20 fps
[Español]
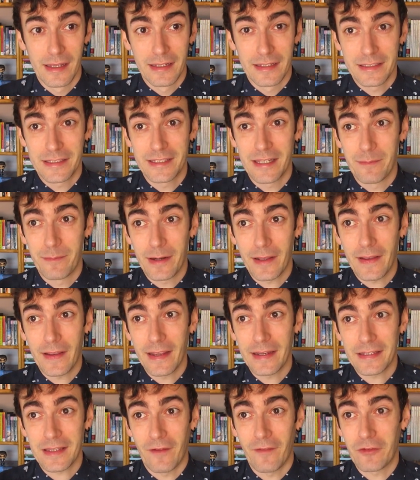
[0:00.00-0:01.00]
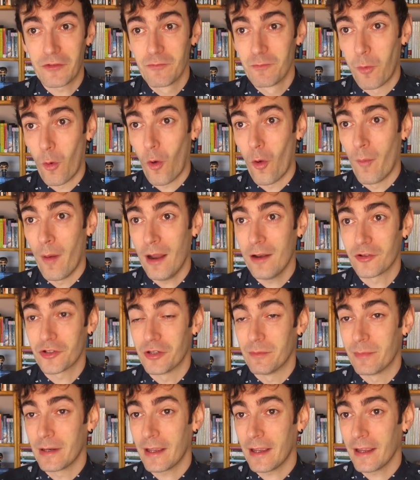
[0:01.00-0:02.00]
siempre que estabas un poco mal o
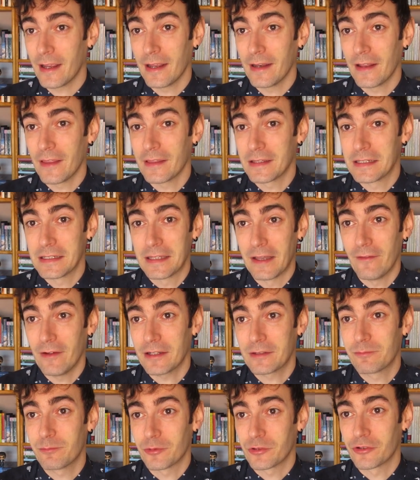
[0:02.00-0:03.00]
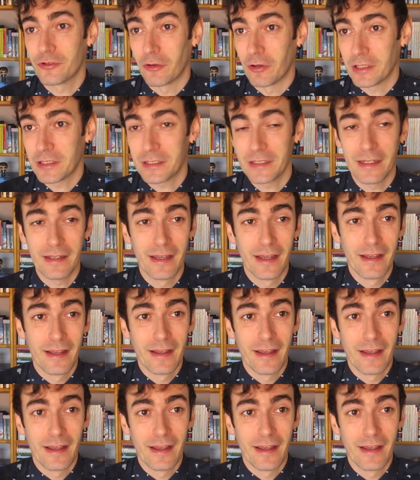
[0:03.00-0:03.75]
siempre que necesitabas, pues yo qué sé,